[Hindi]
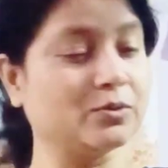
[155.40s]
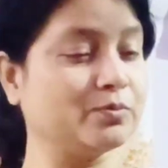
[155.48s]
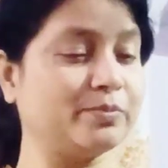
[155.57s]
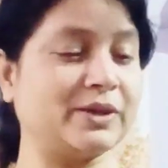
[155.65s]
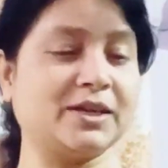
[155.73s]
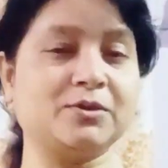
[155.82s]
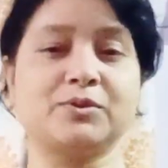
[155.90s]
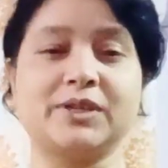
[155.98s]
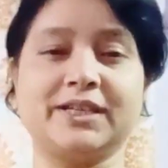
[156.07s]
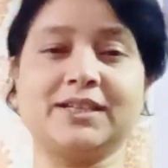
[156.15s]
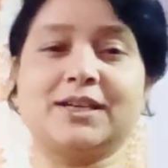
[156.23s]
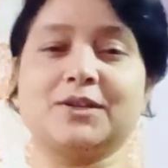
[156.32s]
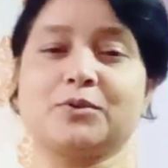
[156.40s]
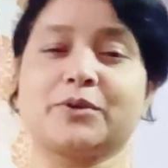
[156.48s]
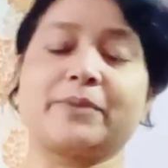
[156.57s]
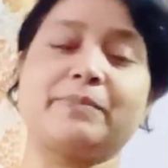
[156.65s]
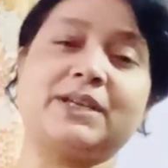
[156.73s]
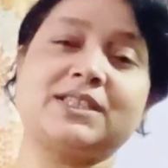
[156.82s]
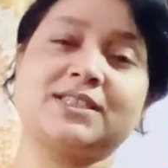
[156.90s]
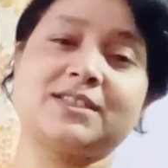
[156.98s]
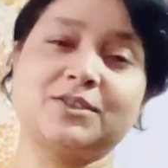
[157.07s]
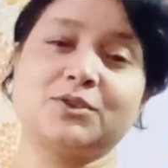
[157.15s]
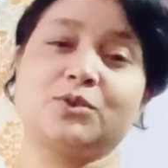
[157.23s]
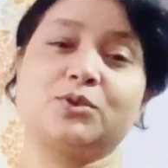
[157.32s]
शैली पड़ा हुआ है आँखों के
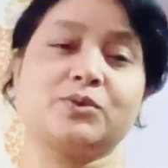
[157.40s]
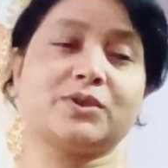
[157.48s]
पास